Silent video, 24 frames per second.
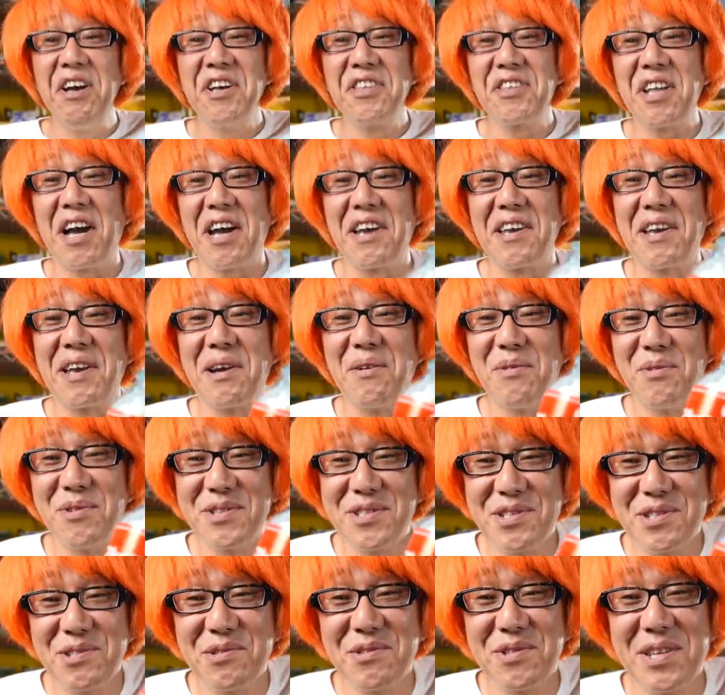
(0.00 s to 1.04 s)
大変美味
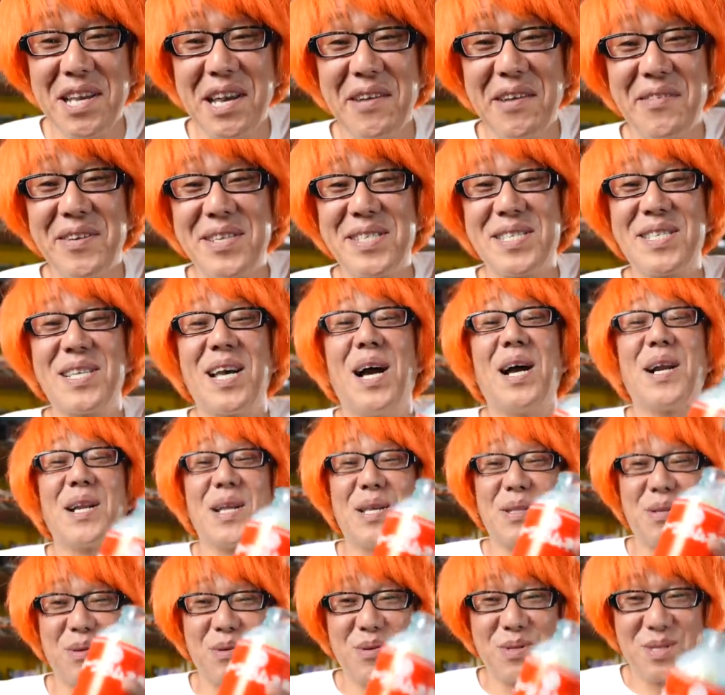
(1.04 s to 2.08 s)
しいございます。あり
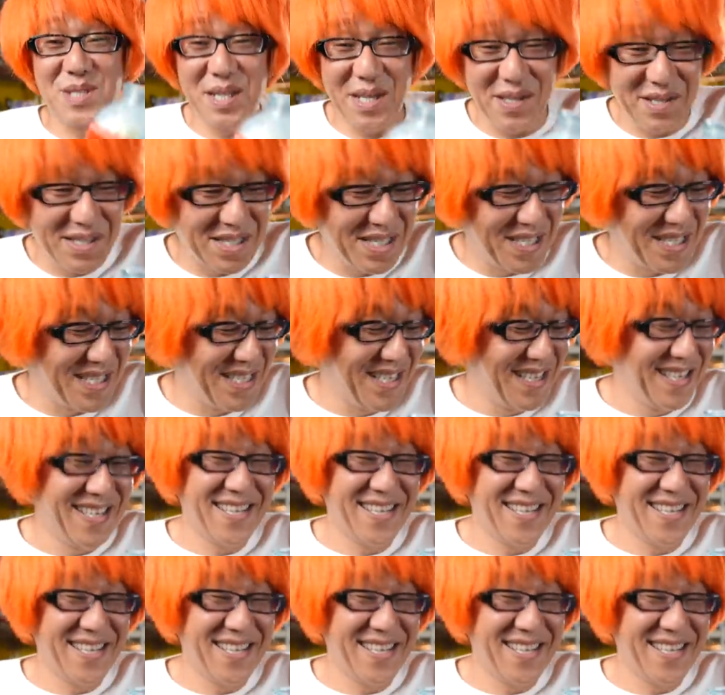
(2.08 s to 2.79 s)
がとうございます。